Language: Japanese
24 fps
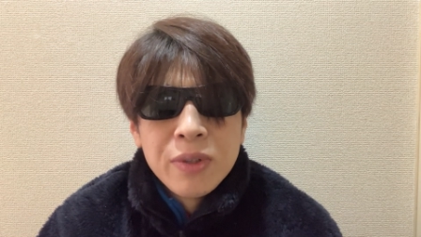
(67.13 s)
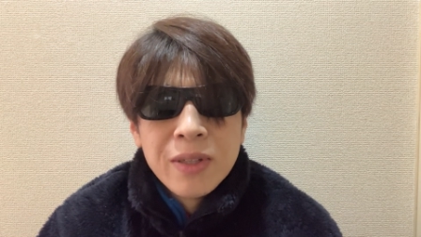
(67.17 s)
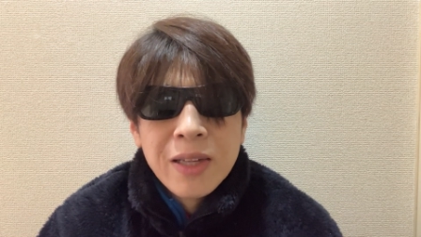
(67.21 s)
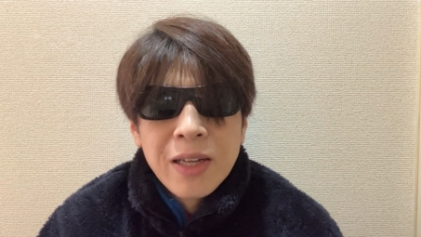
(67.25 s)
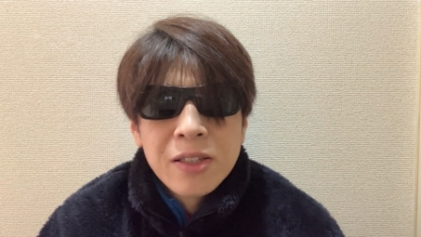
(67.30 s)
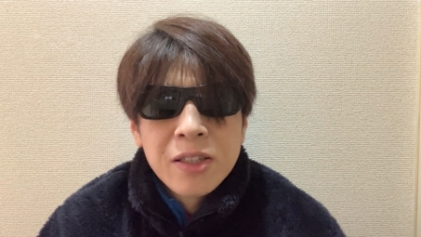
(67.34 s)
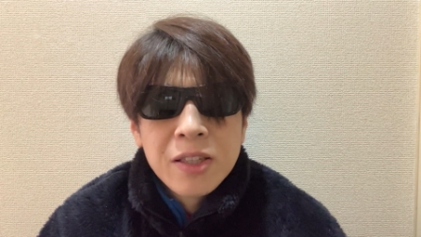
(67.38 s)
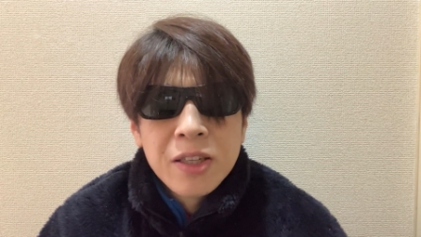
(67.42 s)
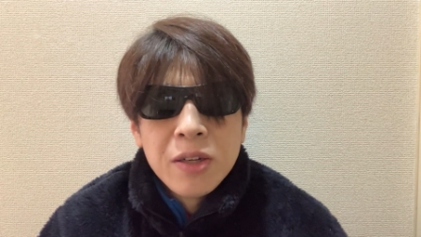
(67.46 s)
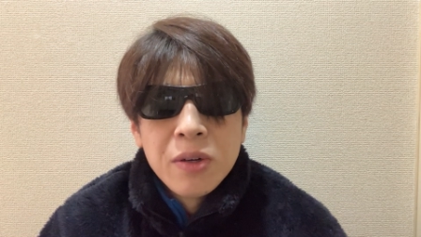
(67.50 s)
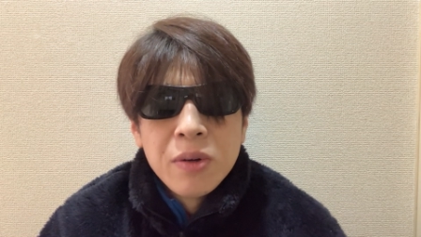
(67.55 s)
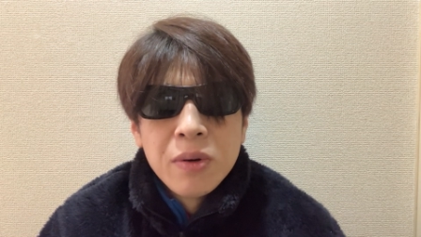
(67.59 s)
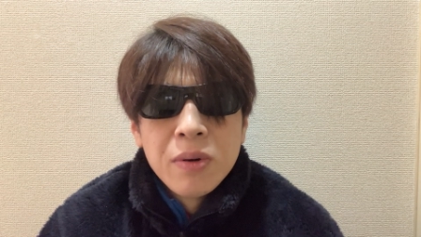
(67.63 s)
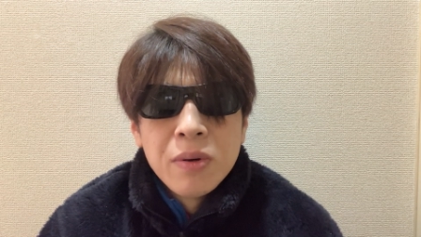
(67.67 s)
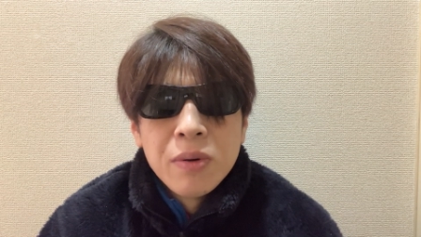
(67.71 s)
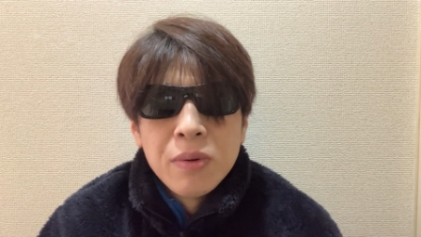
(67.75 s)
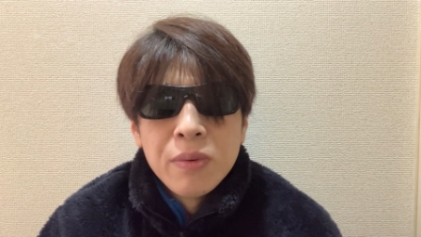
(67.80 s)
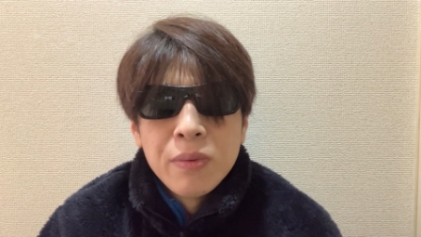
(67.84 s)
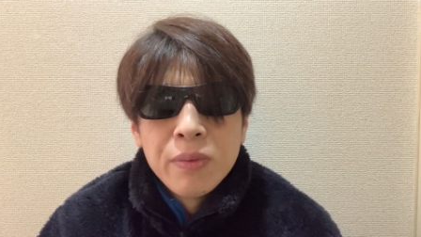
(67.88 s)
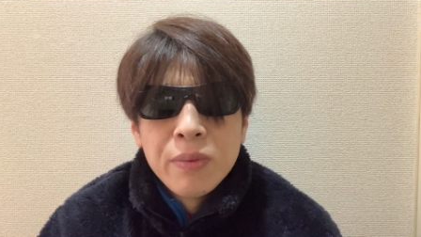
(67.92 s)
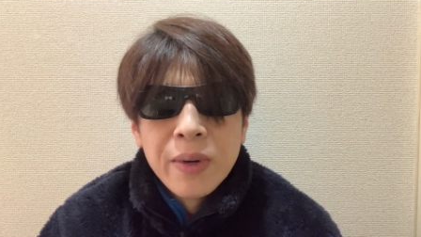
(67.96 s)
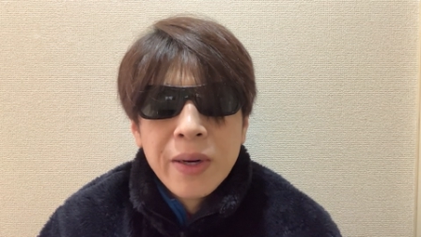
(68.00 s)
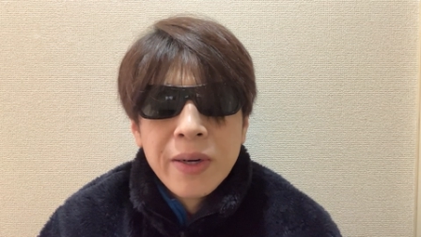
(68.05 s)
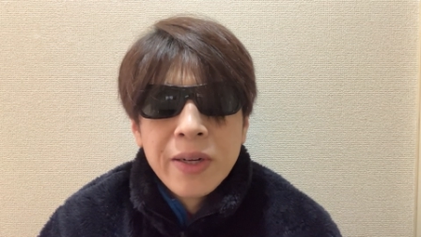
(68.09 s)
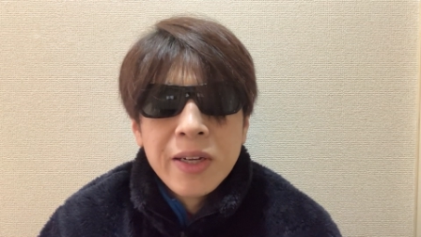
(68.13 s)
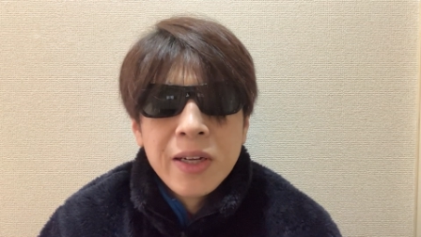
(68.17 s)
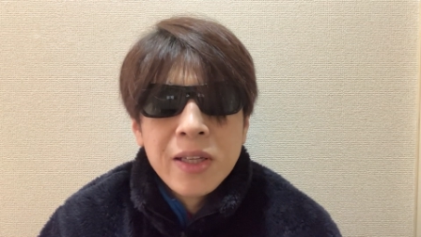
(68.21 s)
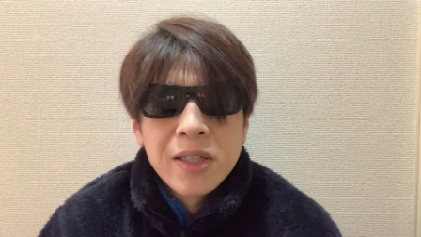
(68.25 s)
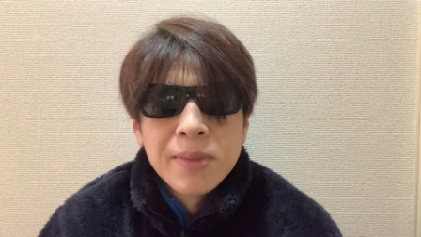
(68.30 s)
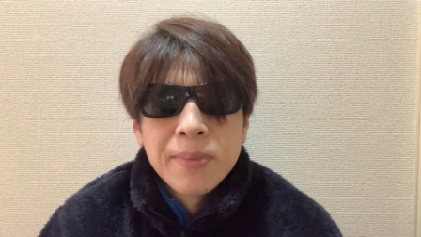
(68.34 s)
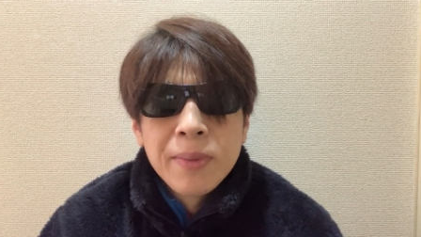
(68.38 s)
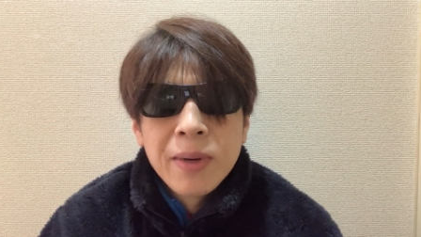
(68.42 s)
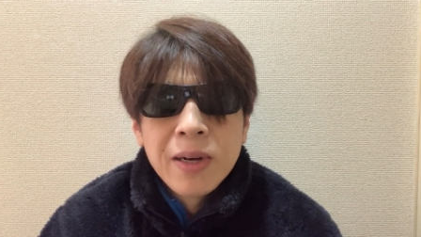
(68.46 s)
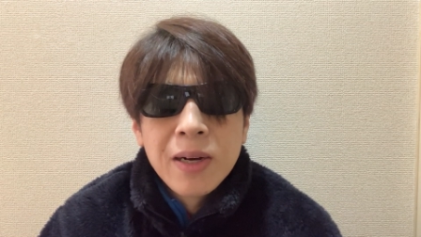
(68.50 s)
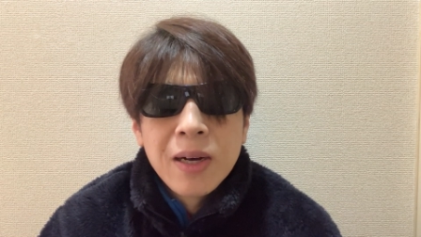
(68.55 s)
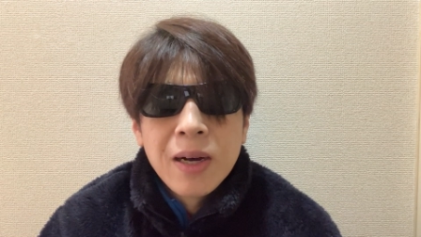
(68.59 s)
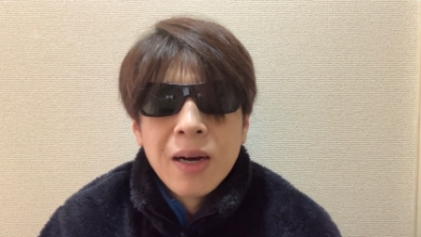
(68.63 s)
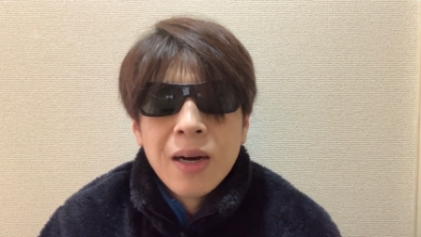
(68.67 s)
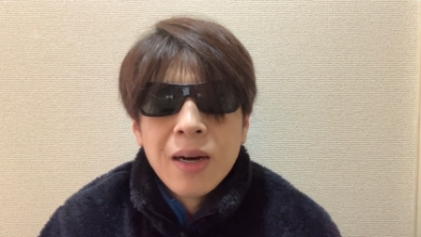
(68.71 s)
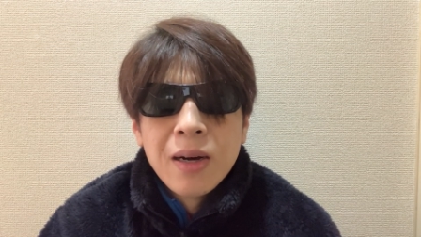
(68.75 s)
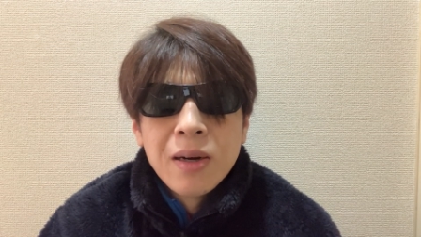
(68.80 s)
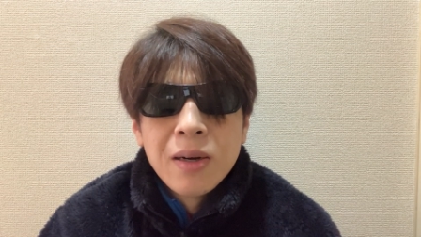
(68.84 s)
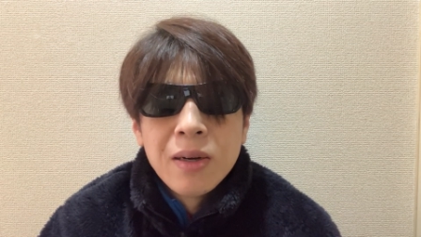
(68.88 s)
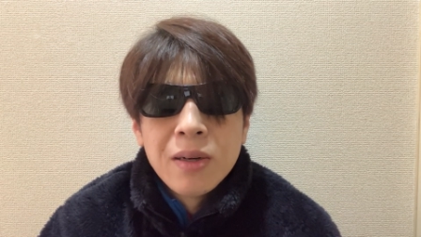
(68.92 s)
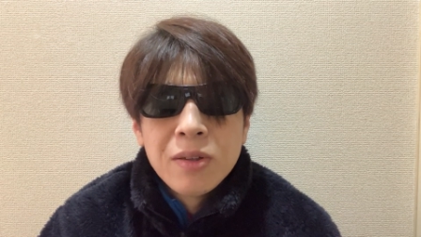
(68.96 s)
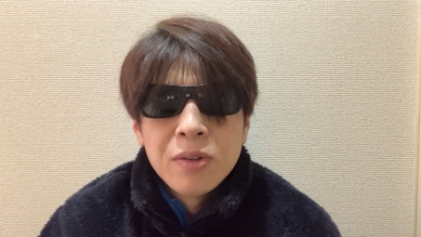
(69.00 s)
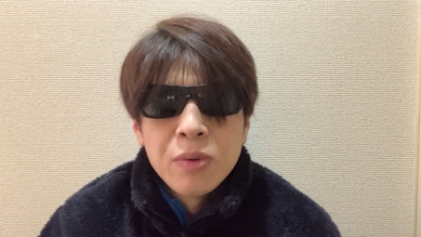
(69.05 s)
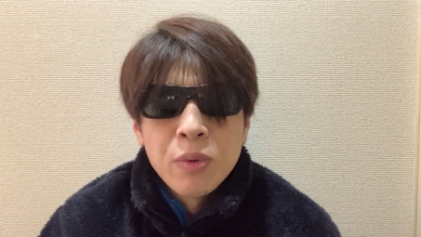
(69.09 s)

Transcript: 札付きの悪いやつばっか、